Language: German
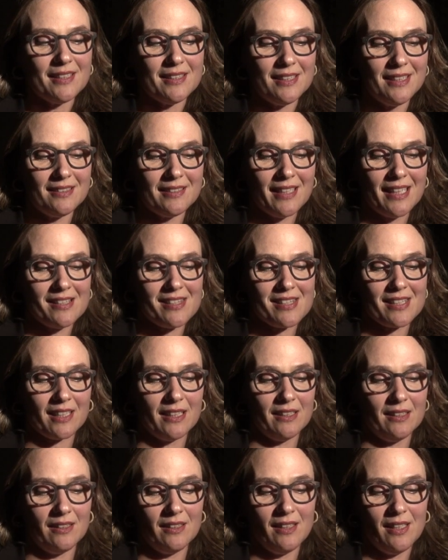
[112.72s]
Die
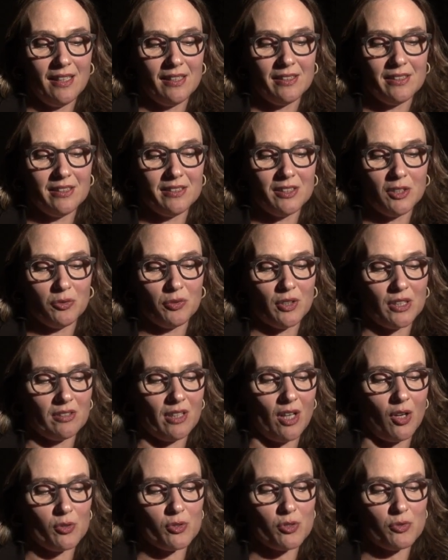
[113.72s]
Tänzerinnen, die sich
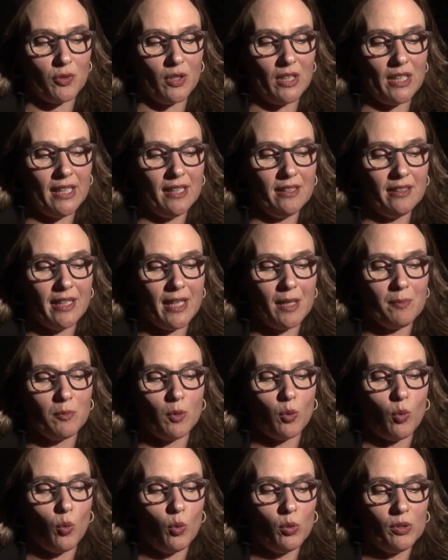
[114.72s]
vertrauensvoll hingeben,
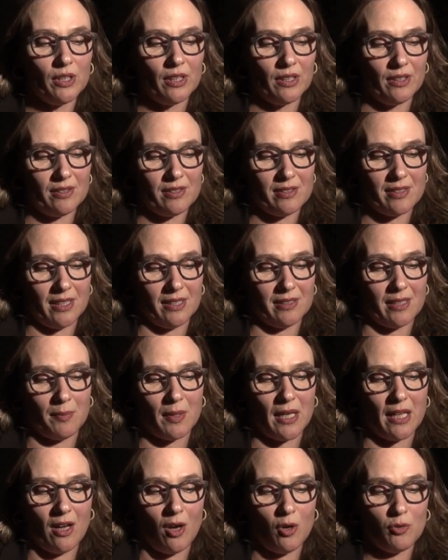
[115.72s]
ohne sich
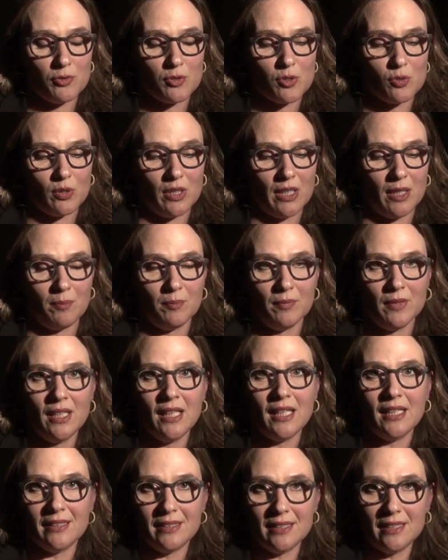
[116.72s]
dabei aufzugeben,
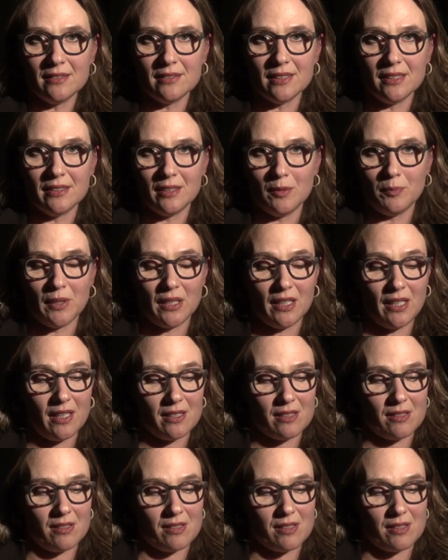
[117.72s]
die sind die
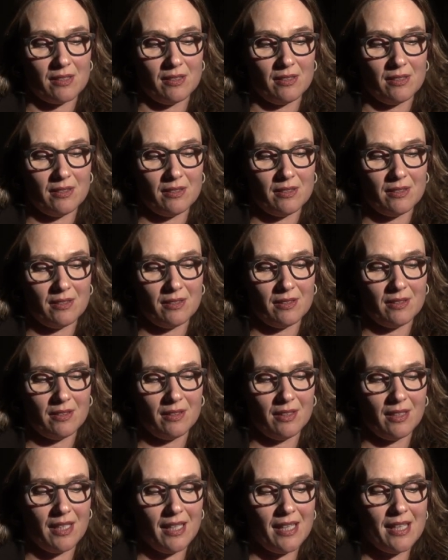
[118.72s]
begehrtesten.
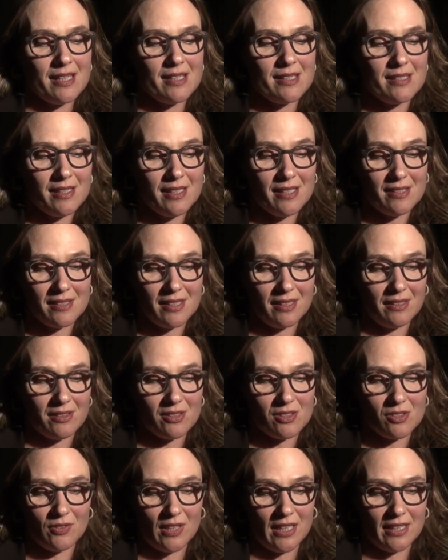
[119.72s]
Sie sind
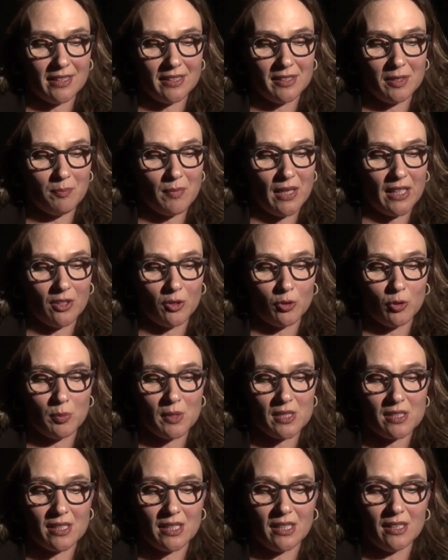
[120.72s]
es, welche die Männer
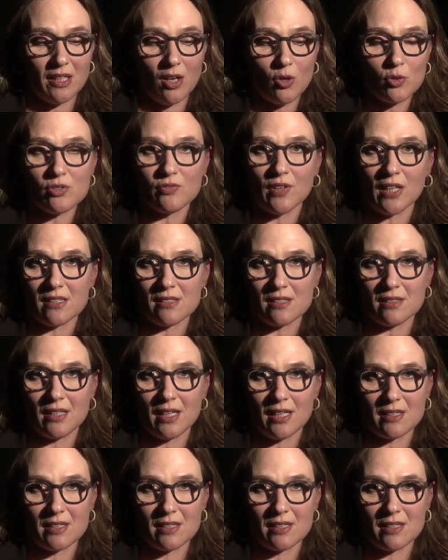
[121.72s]
über sich hinauswachsen